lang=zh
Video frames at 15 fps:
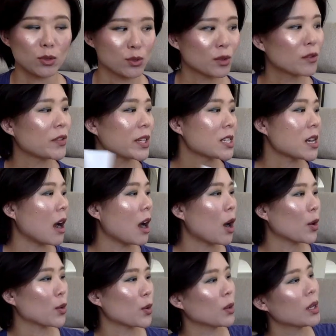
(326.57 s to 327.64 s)
我觉得非常
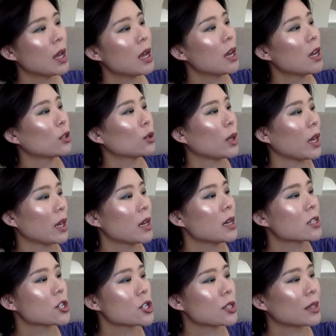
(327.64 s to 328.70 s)
好用。对，
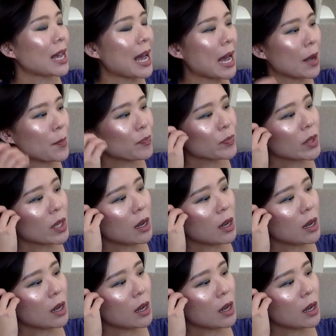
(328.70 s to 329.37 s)
这是它。